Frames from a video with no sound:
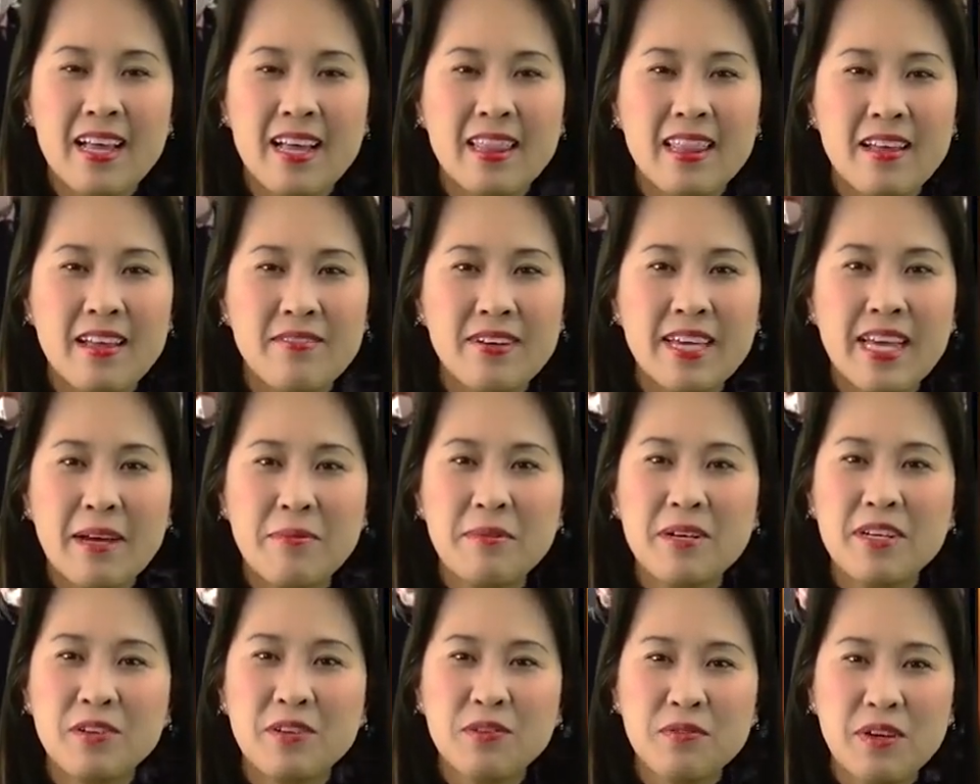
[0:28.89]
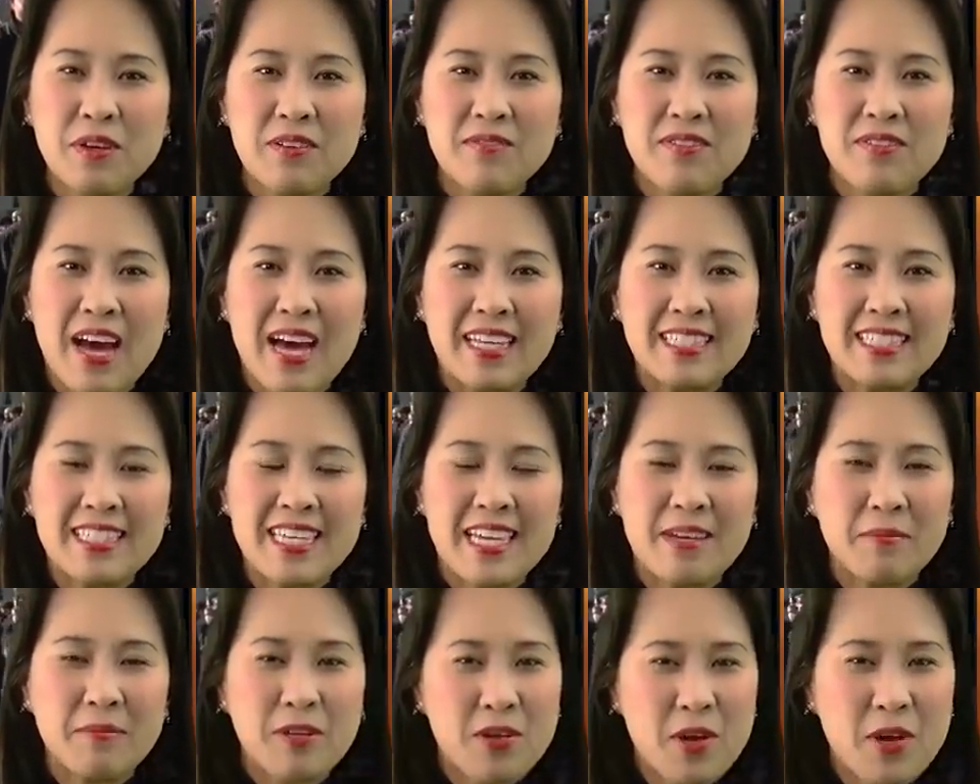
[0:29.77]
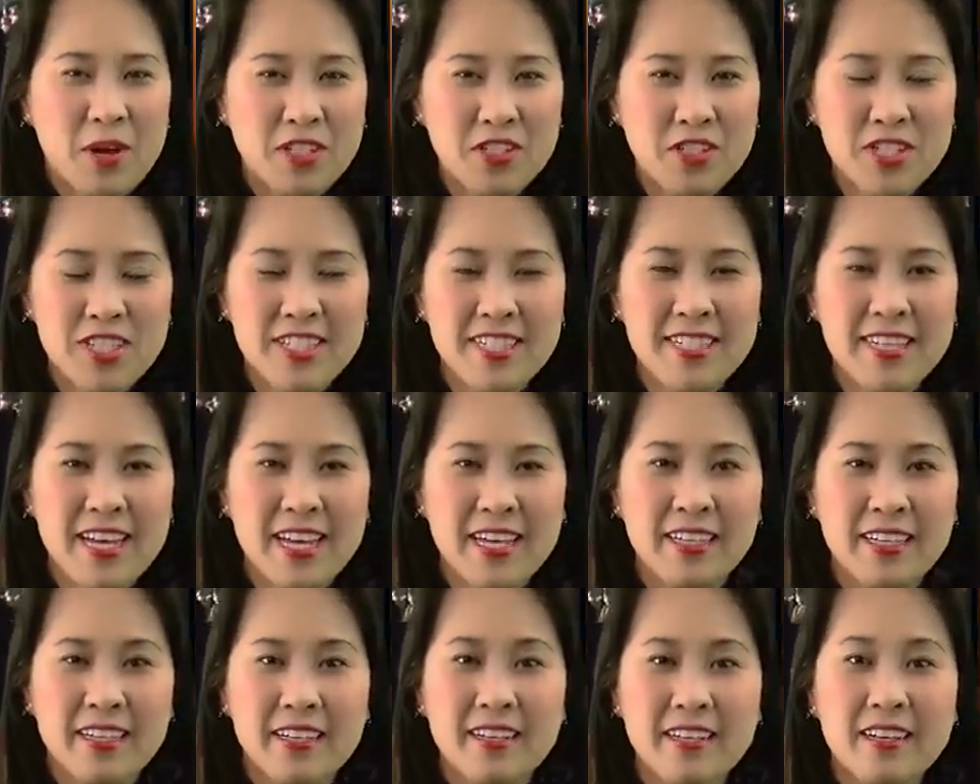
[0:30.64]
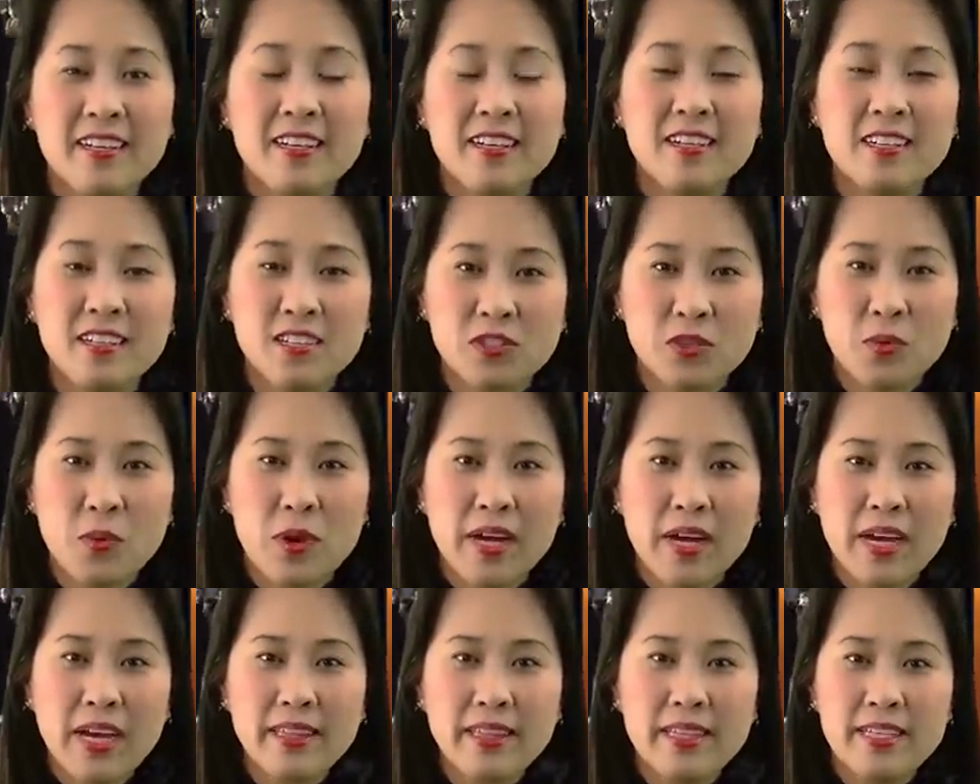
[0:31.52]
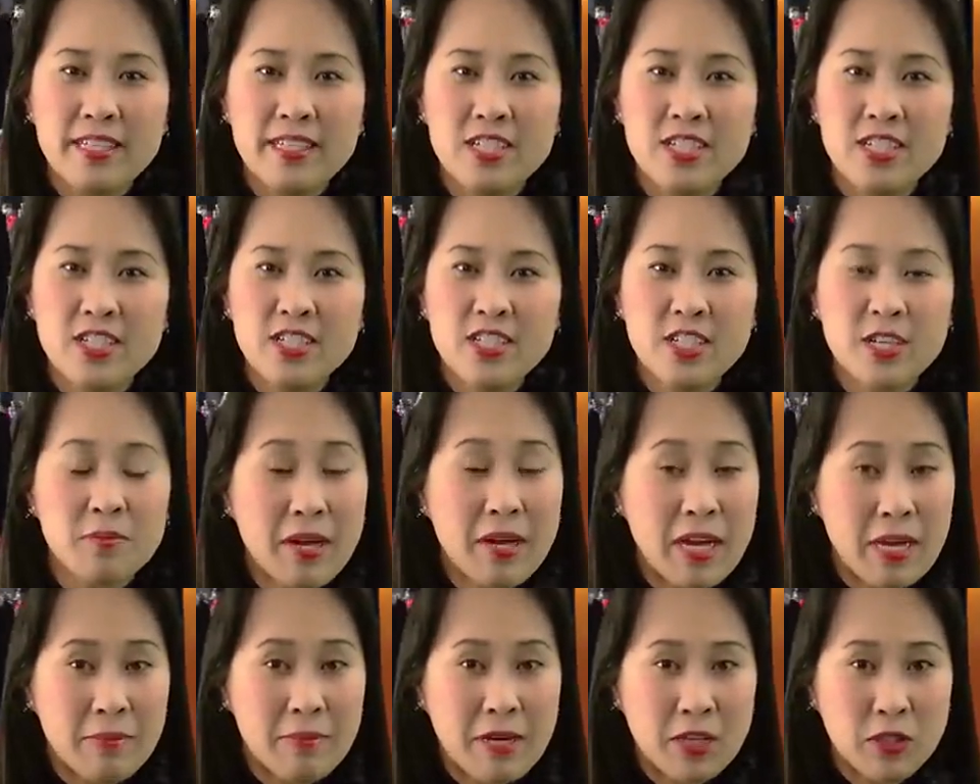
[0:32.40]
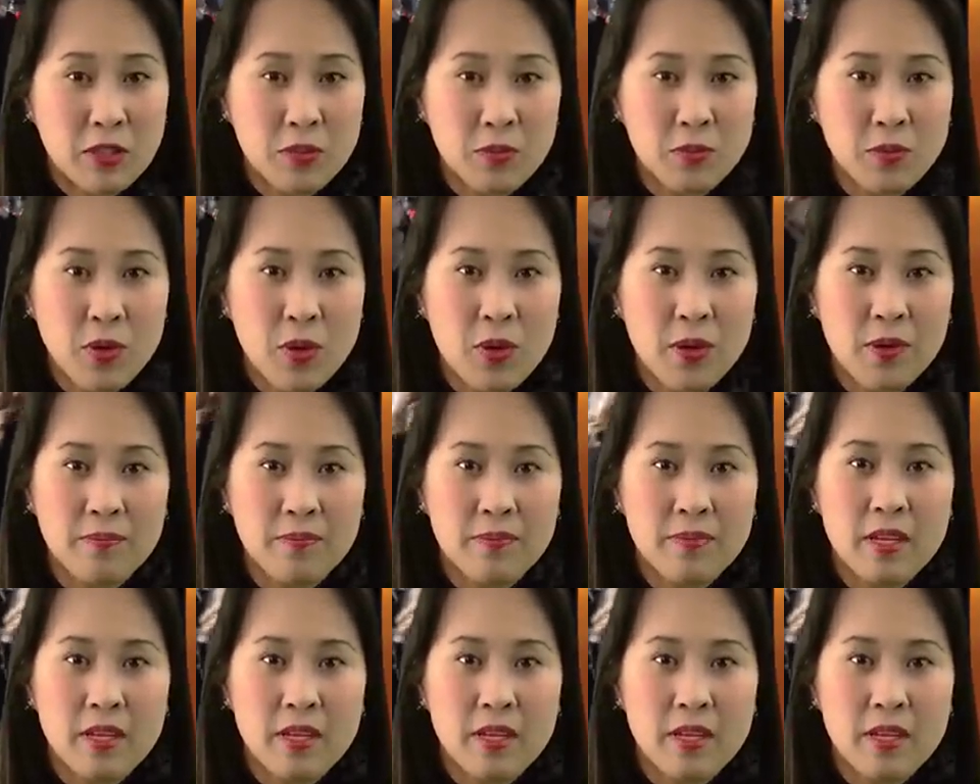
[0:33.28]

Làm vì cảm ơn quý vị và anh chị em theo dõi chương trình này. Lược thuộc các tin chính trong ngày hôm nay của chúng tôi.